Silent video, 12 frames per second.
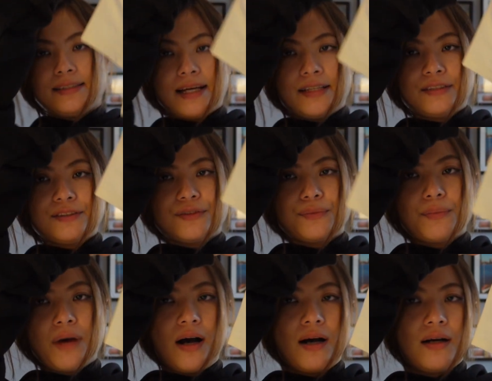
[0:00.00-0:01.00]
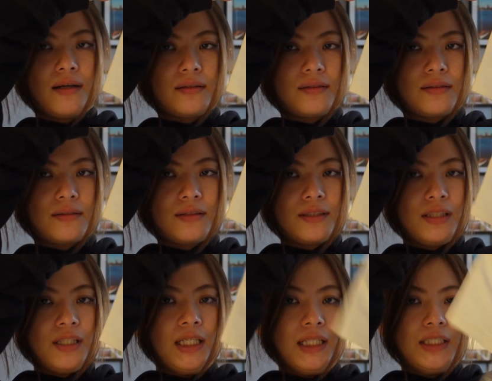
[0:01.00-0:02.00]
ใส่ small
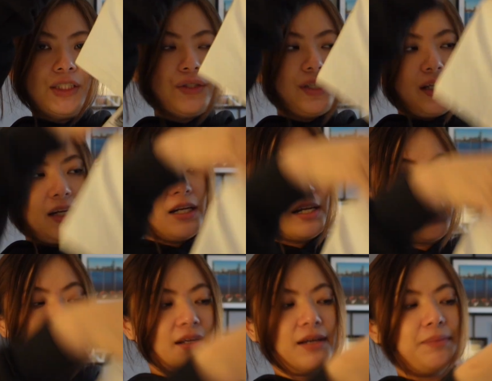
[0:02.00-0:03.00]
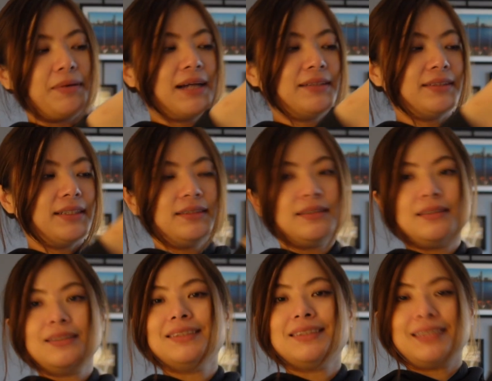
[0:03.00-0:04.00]
ช่วงนี้อินกับการใส่เสื้อ
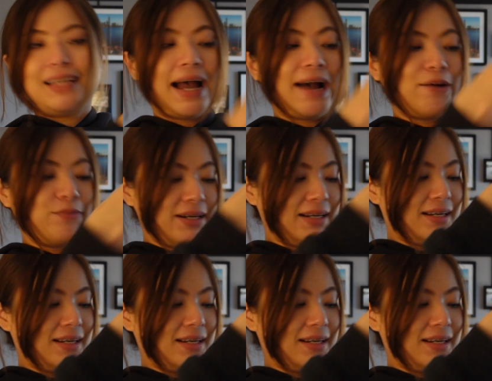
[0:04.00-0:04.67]
ยืดสีขาวมา